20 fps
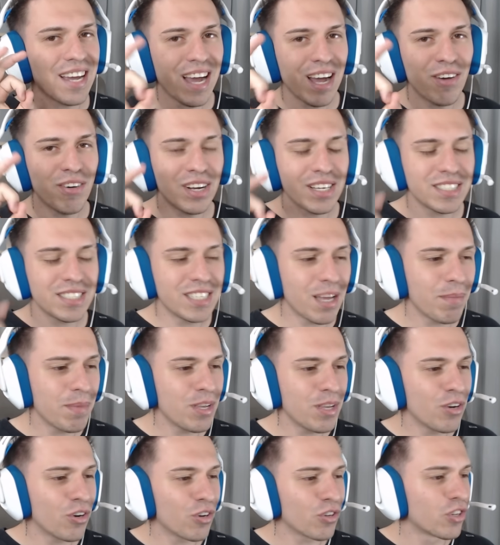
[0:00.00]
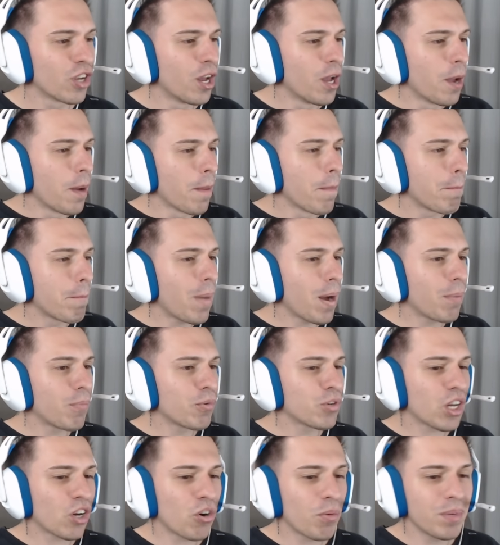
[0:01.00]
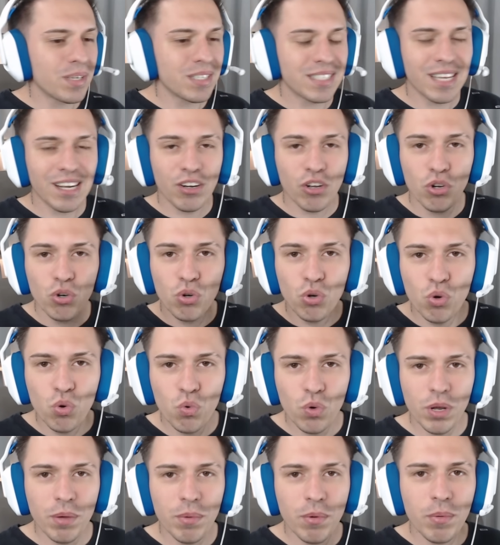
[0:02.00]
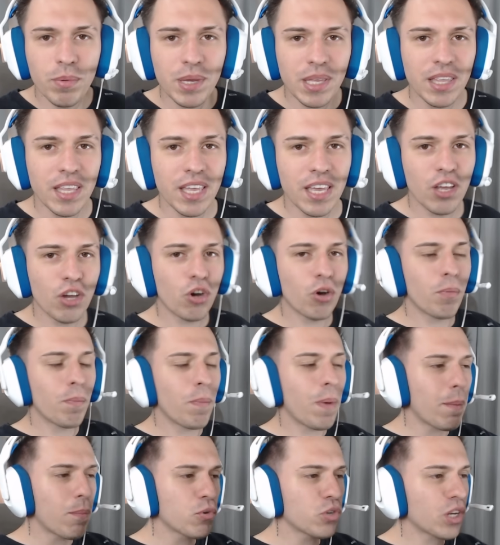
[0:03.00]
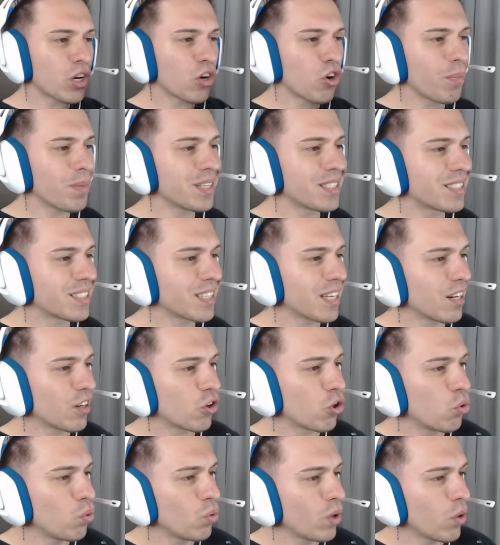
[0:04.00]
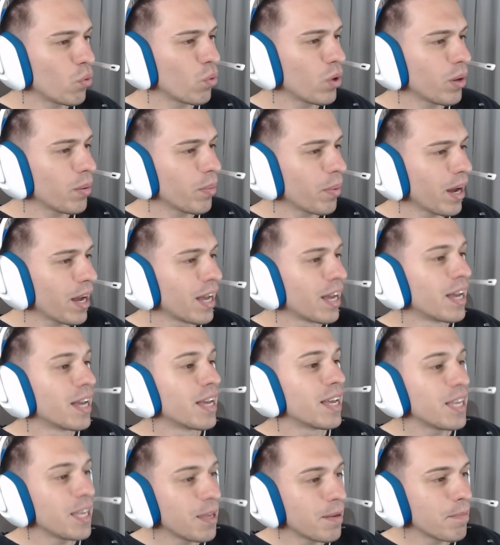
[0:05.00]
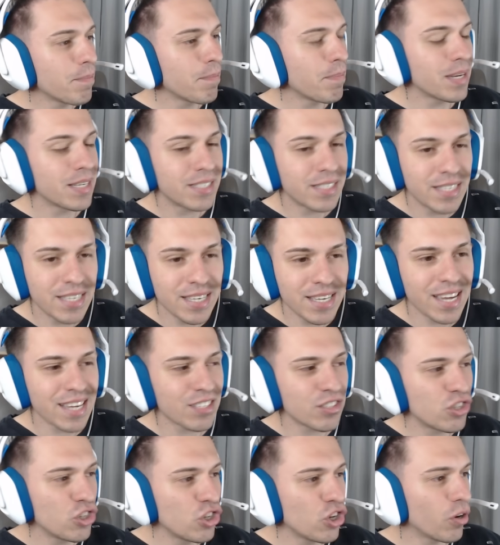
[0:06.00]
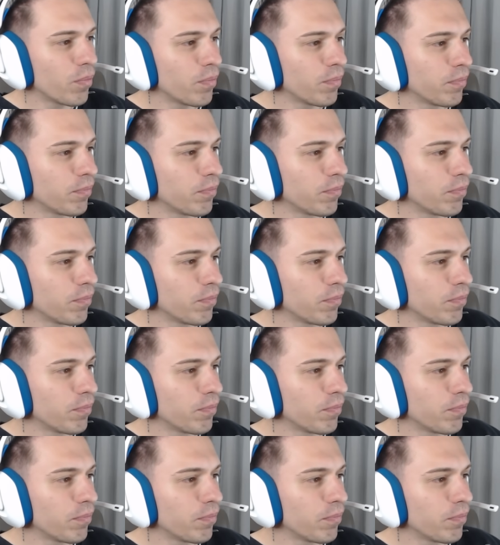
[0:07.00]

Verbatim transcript: Ahora sí amigos, vamos a comenzar con un nuevo video, vamos a comenzar con con una nueva investigación.